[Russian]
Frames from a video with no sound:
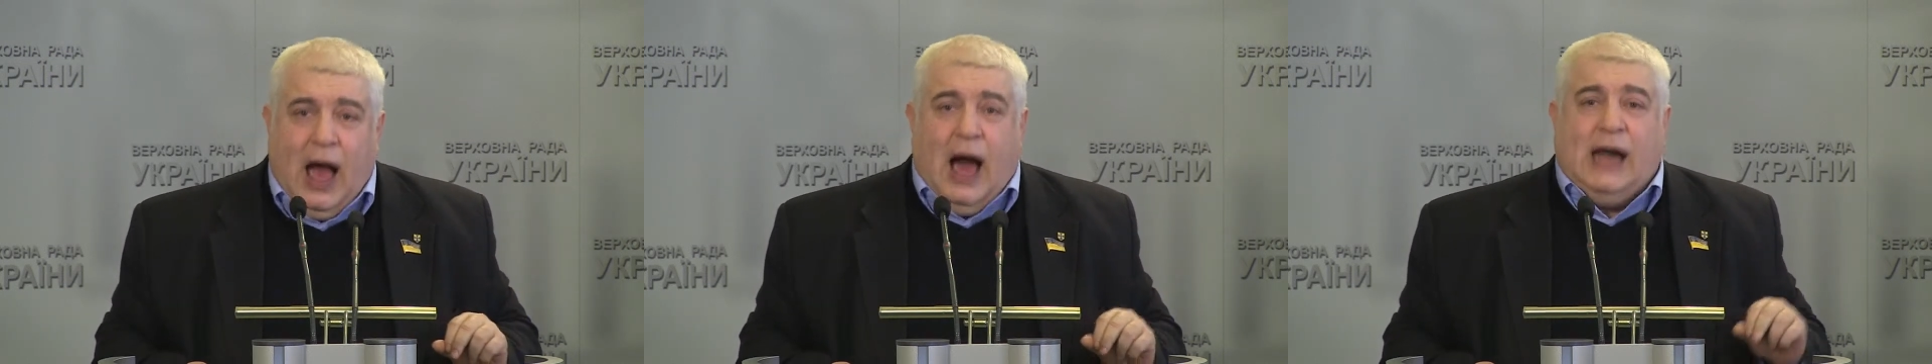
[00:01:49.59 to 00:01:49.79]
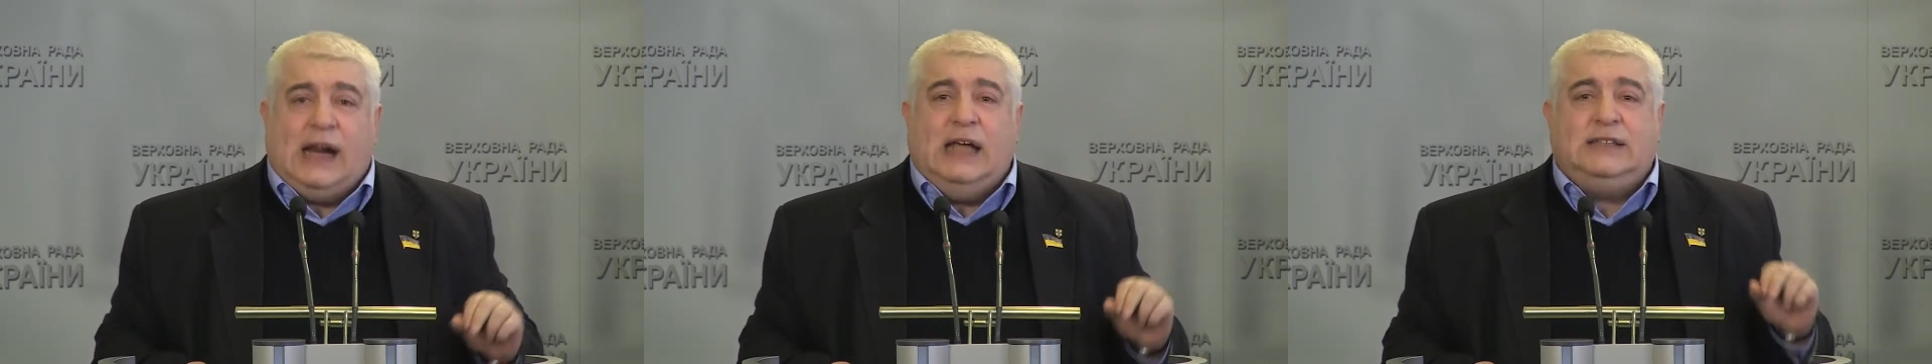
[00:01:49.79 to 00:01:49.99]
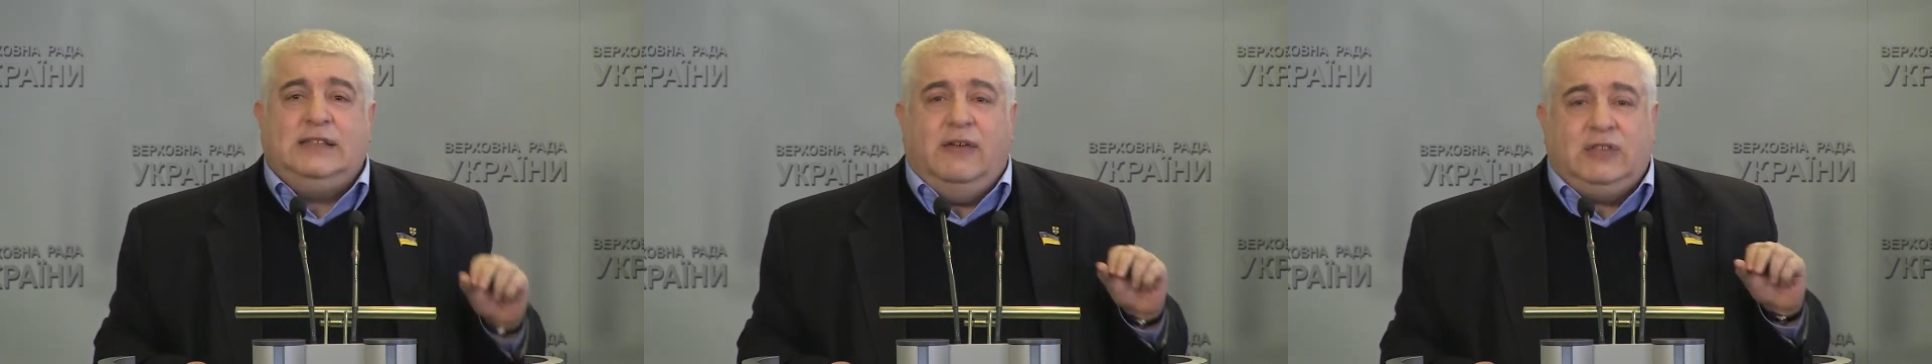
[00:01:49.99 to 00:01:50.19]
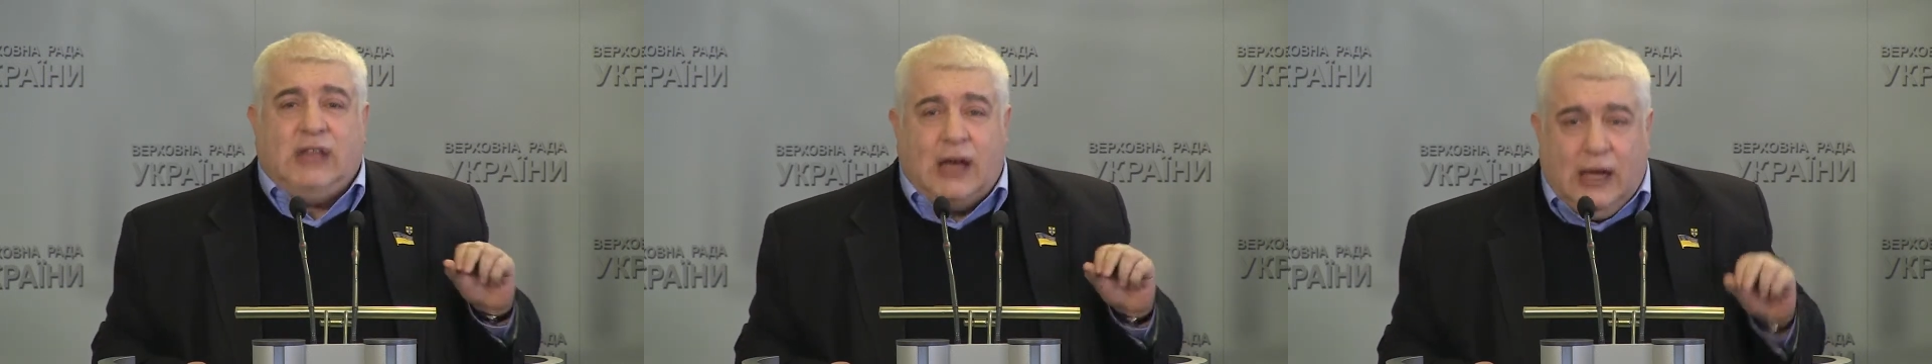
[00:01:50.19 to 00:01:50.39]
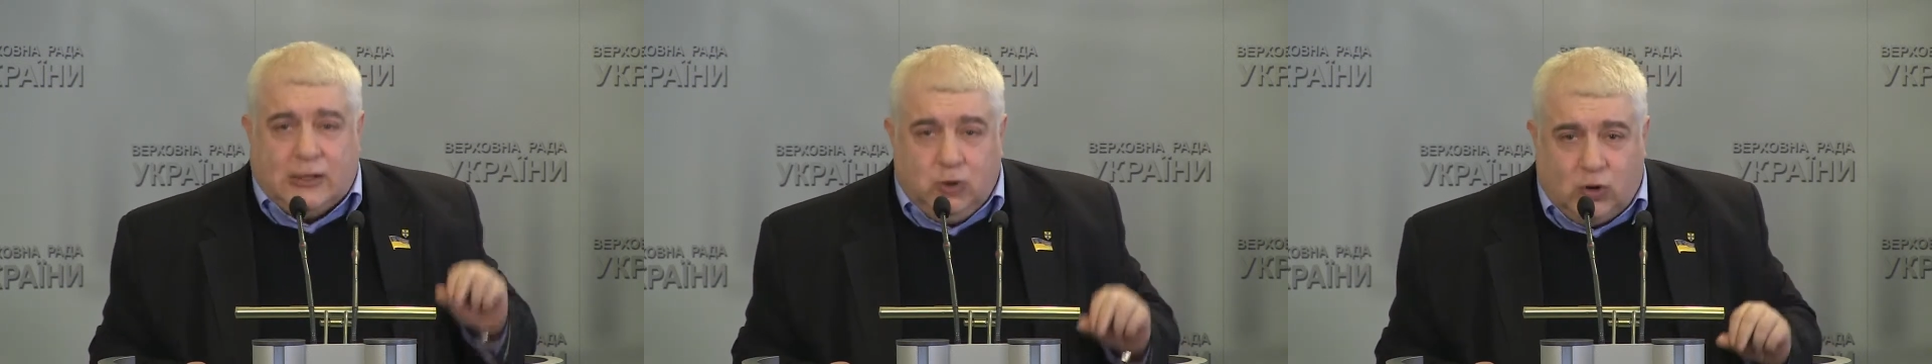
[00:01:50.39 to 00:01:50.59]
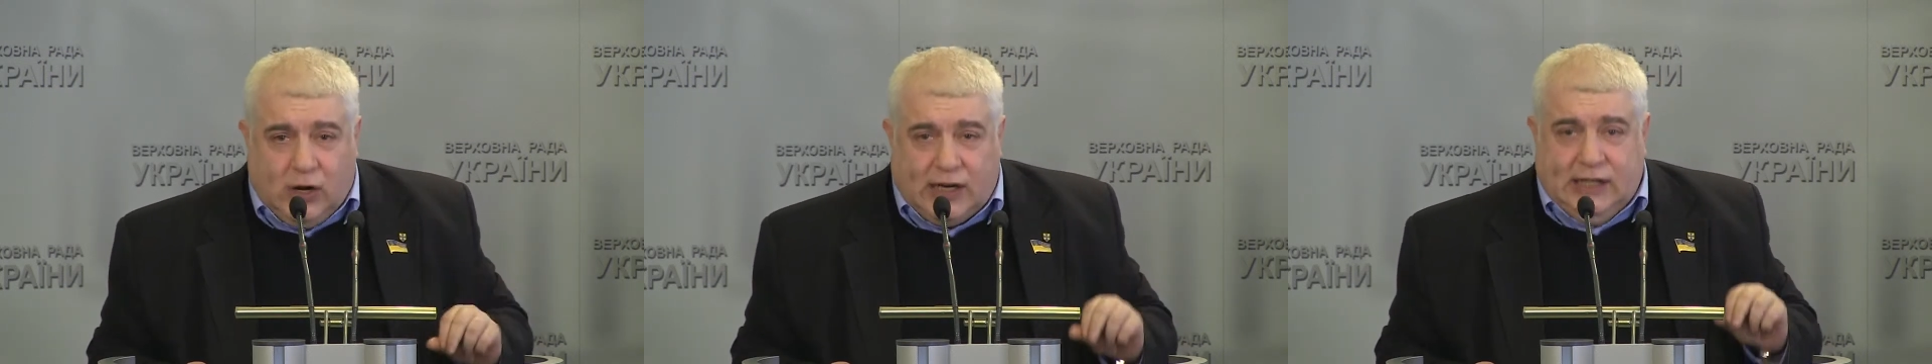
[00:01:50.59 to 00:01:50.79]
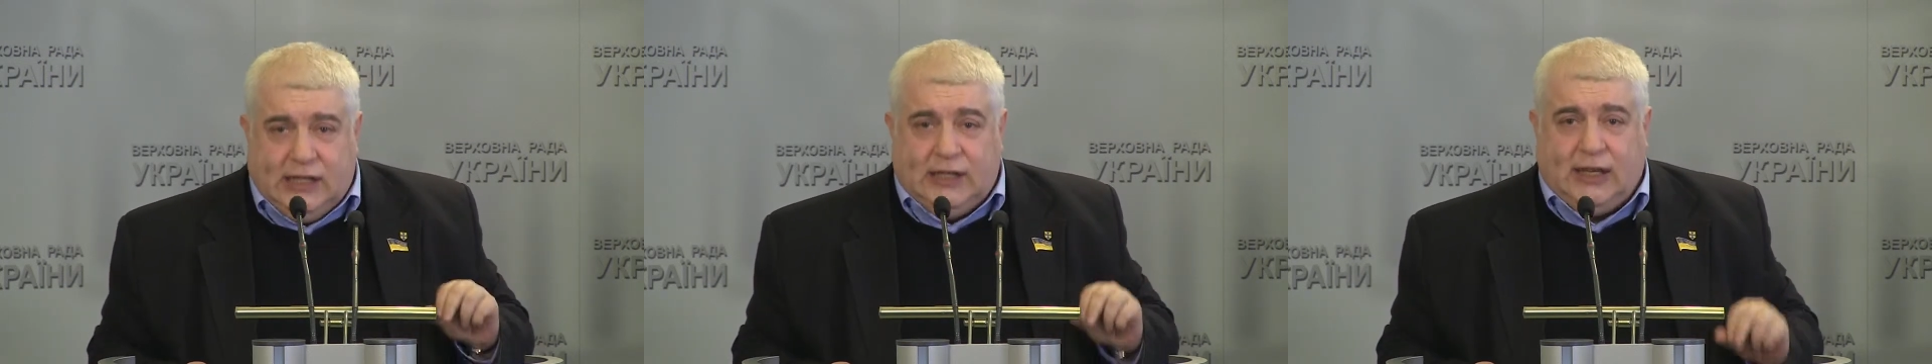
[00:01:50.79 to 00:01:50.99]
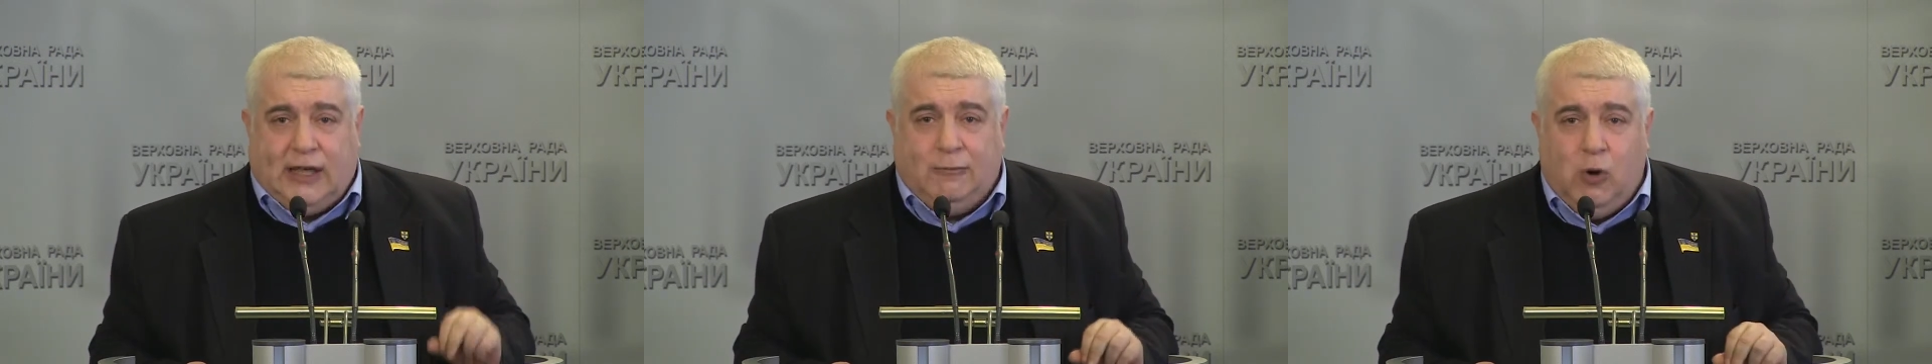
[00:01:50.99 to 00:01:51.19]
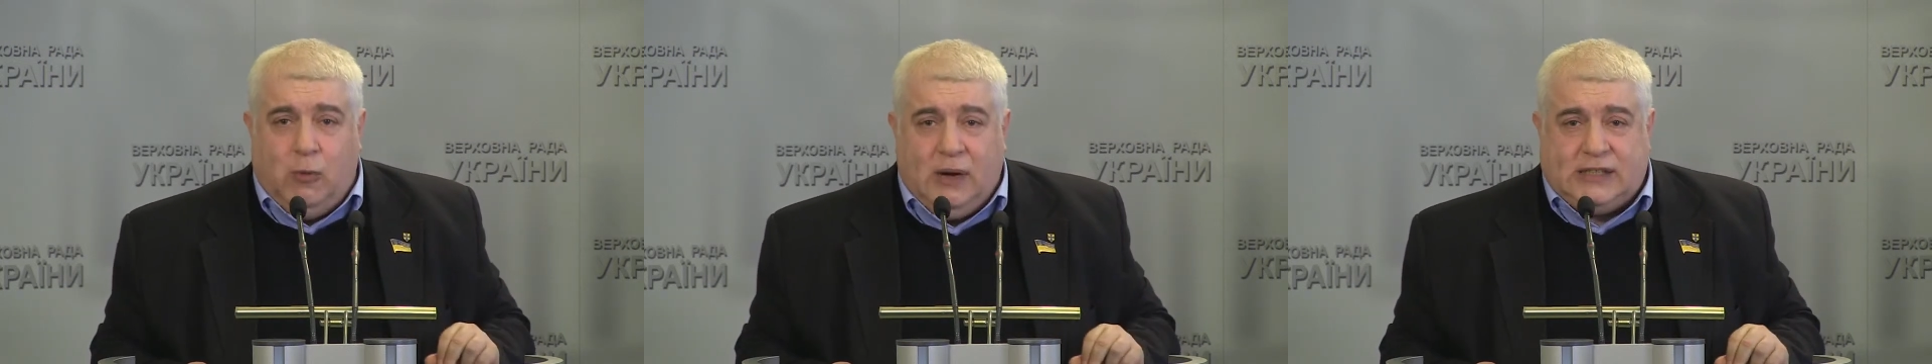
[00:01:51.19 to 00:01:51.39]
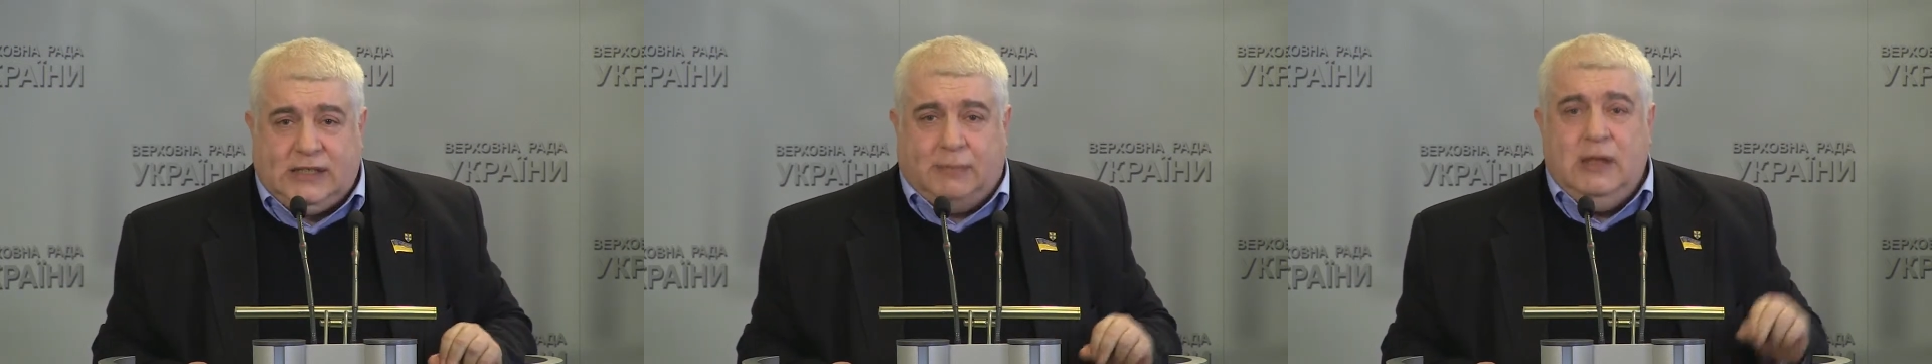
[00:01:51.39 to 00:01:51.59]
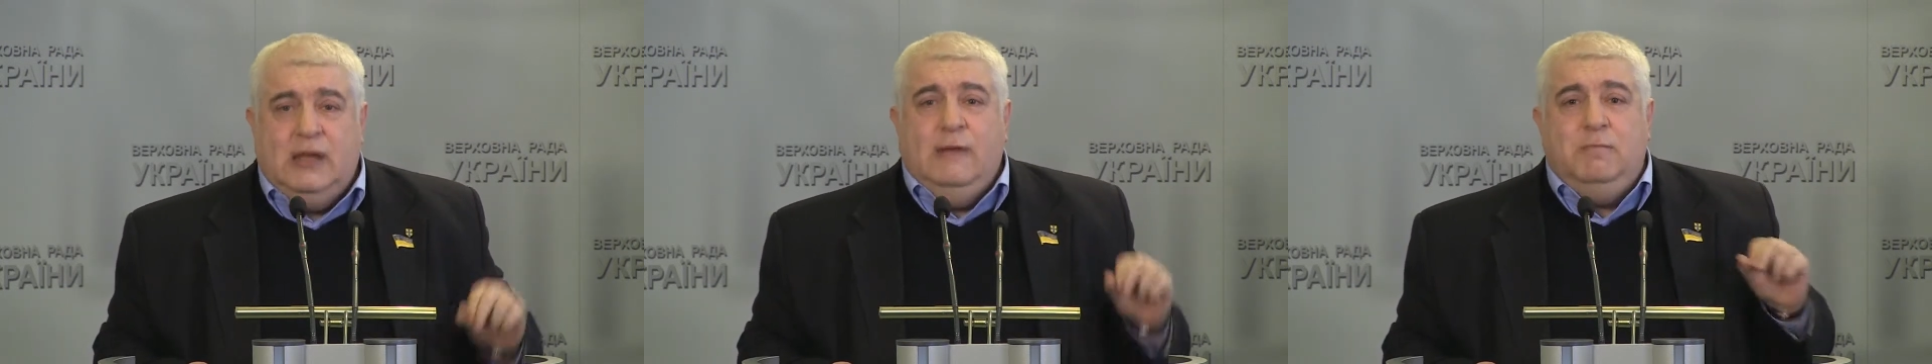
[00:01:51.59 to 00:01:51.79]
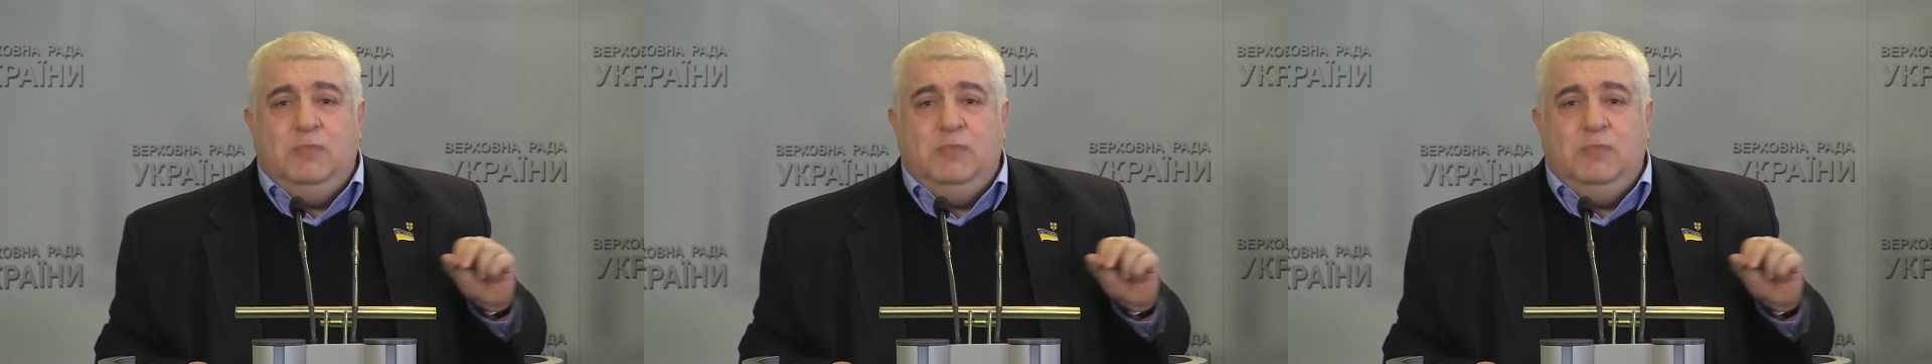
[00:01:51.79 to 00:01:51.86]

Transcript: А раз «Нафтогаз Украины» таким образом